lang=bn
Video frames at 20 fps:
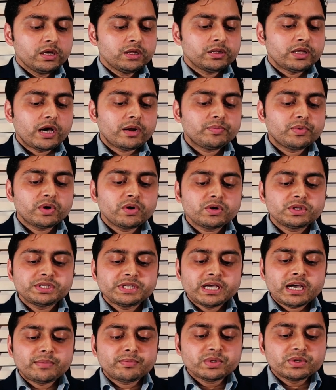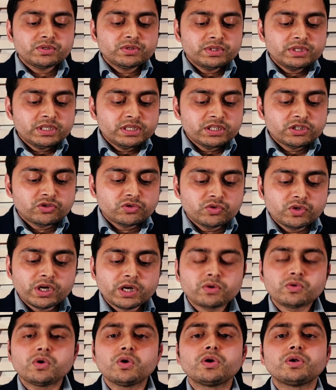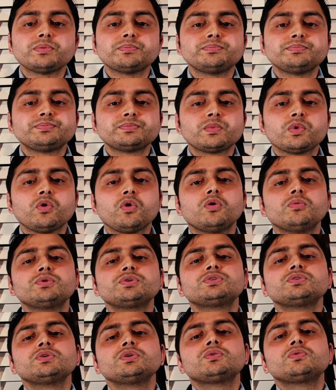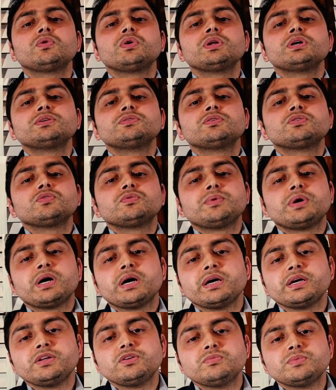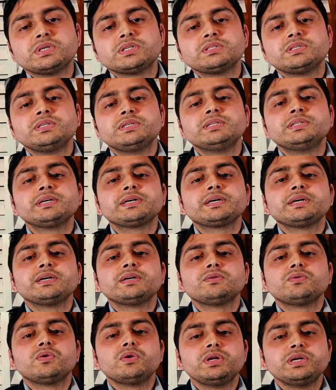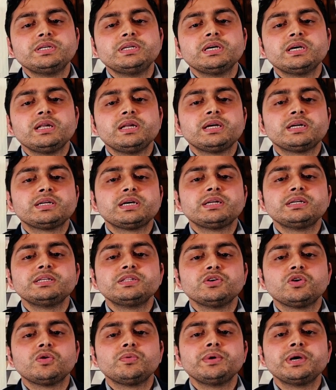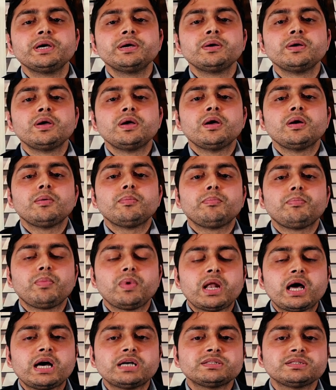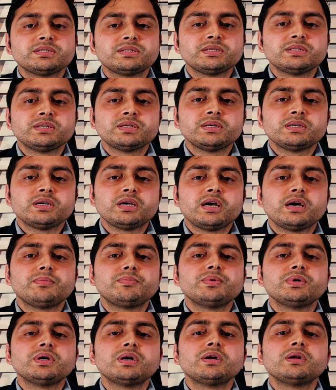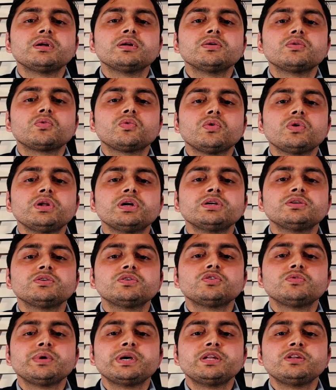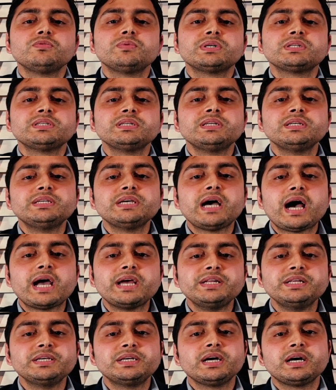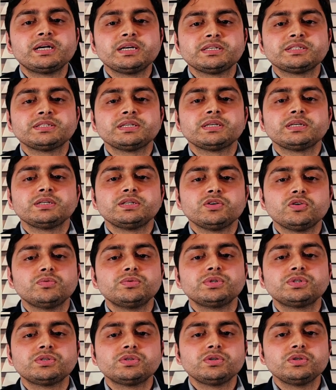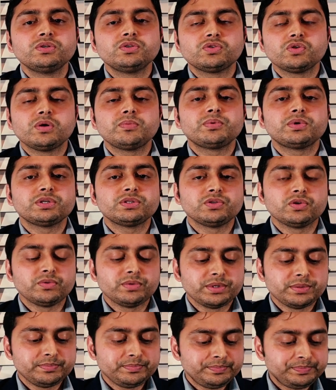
তারপরে হচ্ছে আপনি যদি স্টুডেন্ট হন অবশ্যই কলেজ অথবা ইউনিভার্সিটি থেকে হলিডে লেটার নিতে হবে প্লাস আপনার কলেজ অথবা ইউনিভার্সিটি যে আইডি কার্ড আছে এটা অবশ্যই সব করতে হবে